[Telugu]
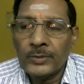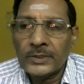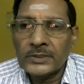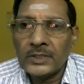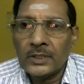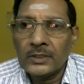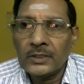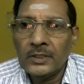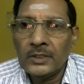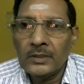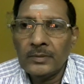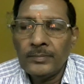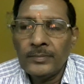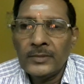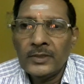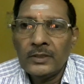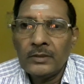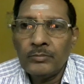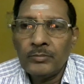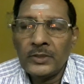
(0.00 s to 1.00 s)
ప్రసాద్ని
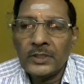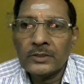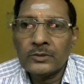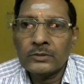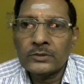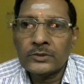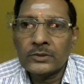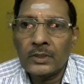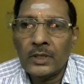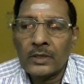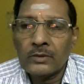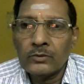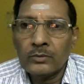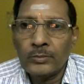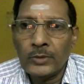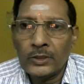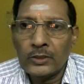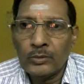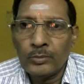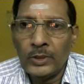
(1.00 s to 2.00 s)
మీరు చూస్తున్నారు
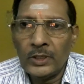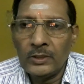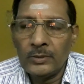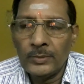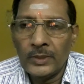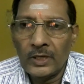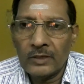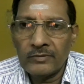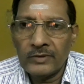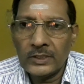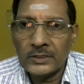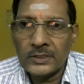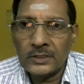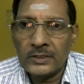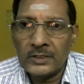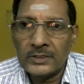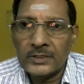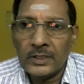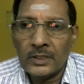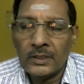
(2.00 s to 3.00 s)
మట్టుపల్లి మార్వెల్స్
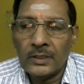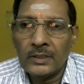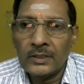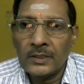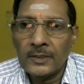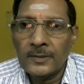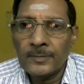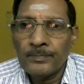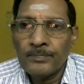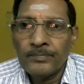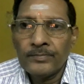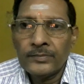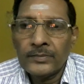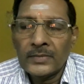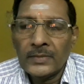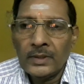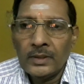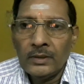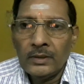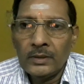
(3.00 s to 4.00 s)
అనే ఛానల్ని
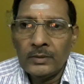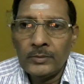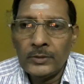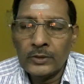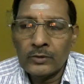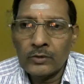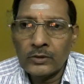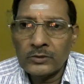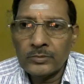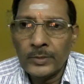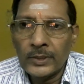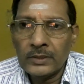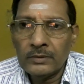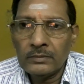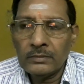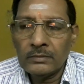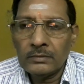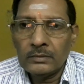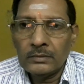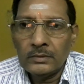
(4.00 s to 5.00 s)
ఈరోజు మనం
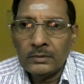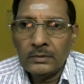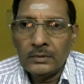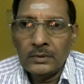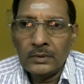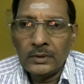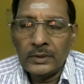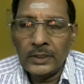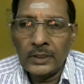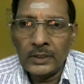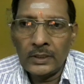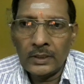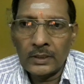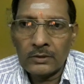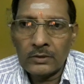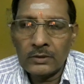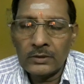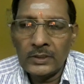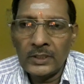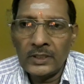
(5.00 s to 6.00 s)
నిన్న
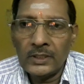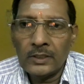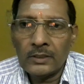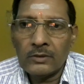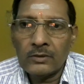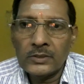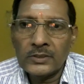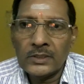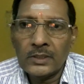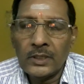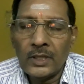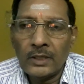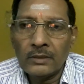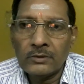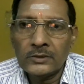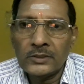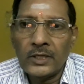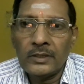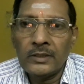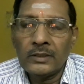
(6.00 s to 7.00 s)
రో నిన్నటి రోజు నాలుగో
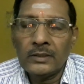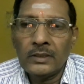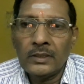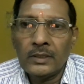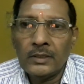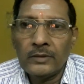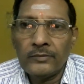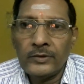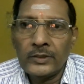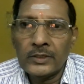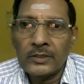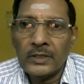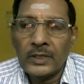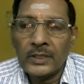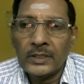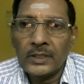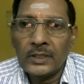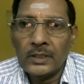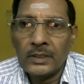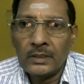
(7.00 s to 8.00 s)
తారీఖున
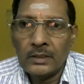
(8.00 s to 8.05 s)
విడుదలైన